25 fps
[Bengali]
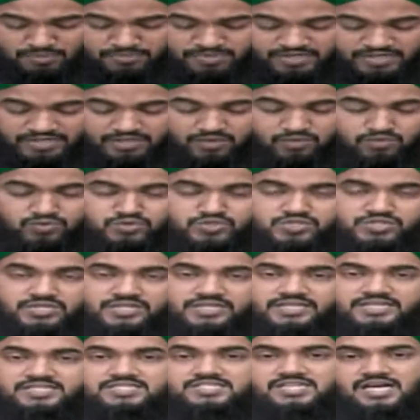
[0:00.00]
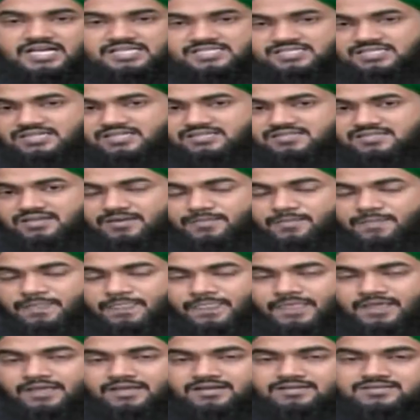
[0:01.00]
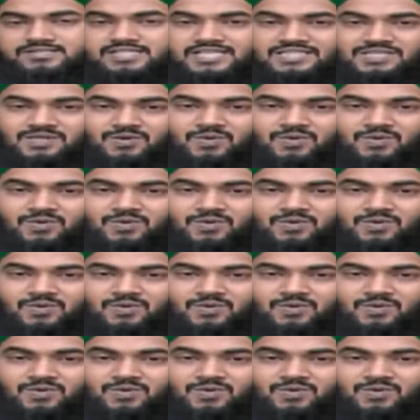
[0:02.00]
আমরা এই অনুষ্ঠানকে সাজিয়েছি যাতে